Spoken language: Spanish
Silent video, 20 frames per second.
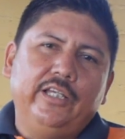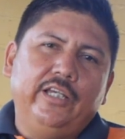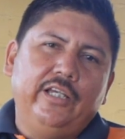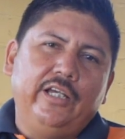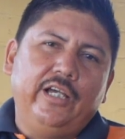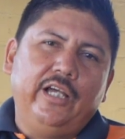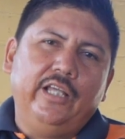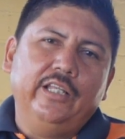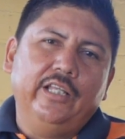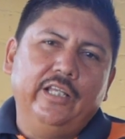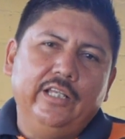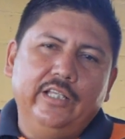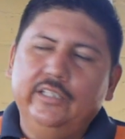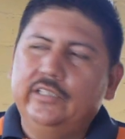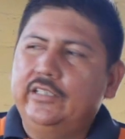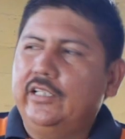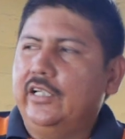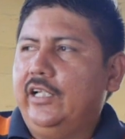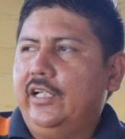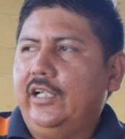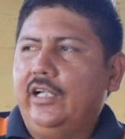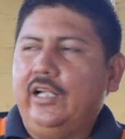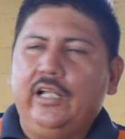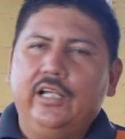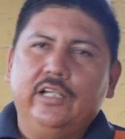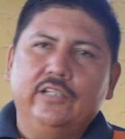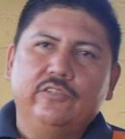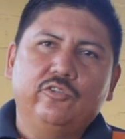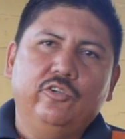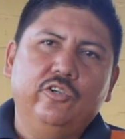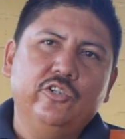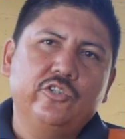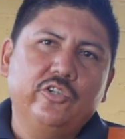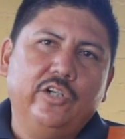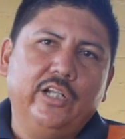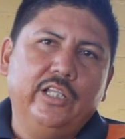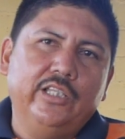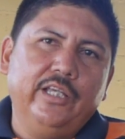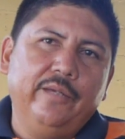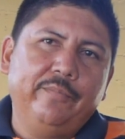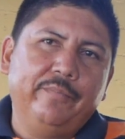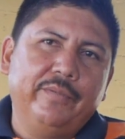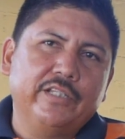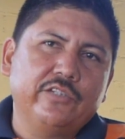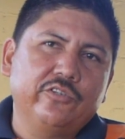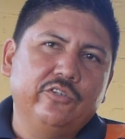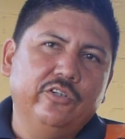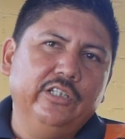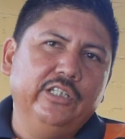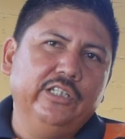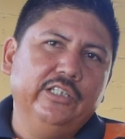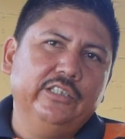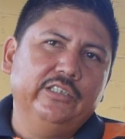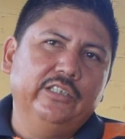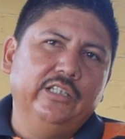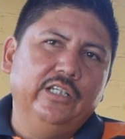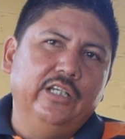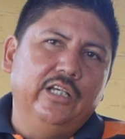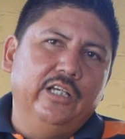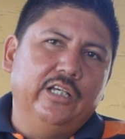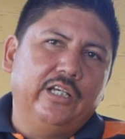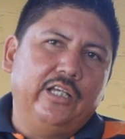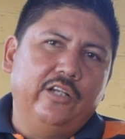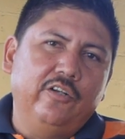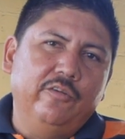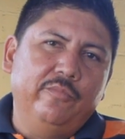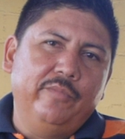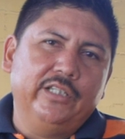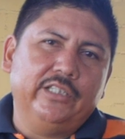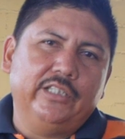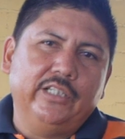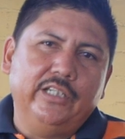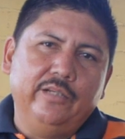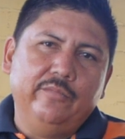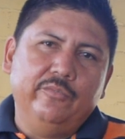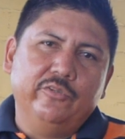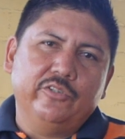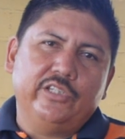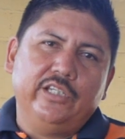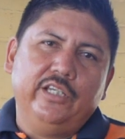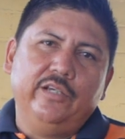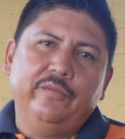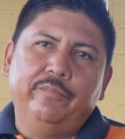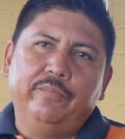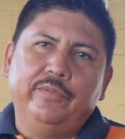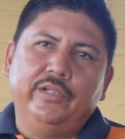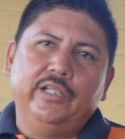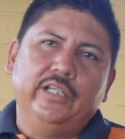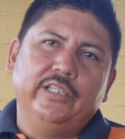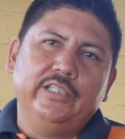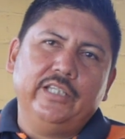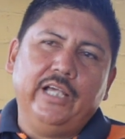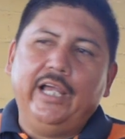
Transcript: que anda entre las 8 y las 10 personas que nos mantenemos siempre.